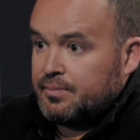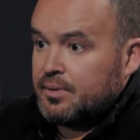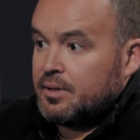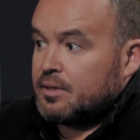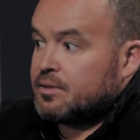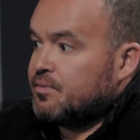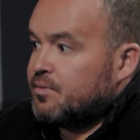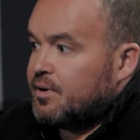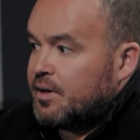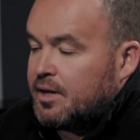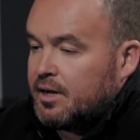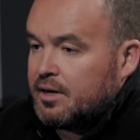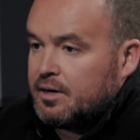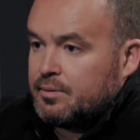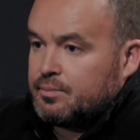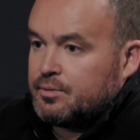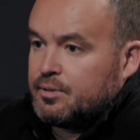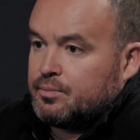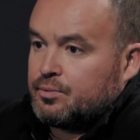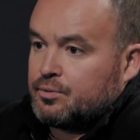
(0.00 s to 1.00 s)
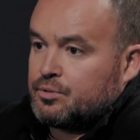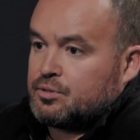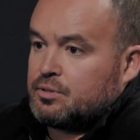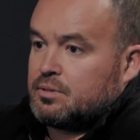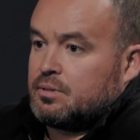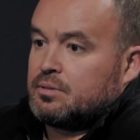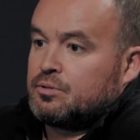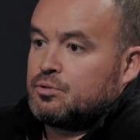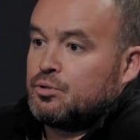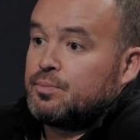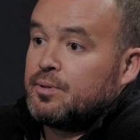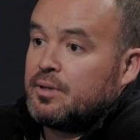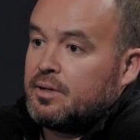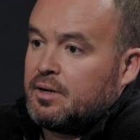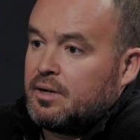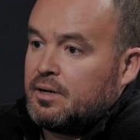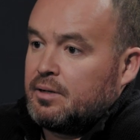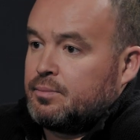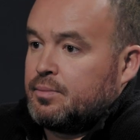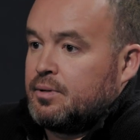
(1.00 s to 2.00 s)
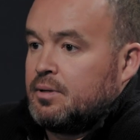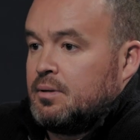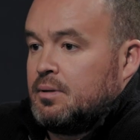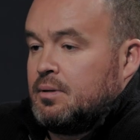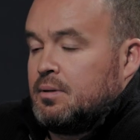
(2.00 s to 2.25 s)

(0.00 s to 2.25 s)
Это великолепный просто теплый хлеб.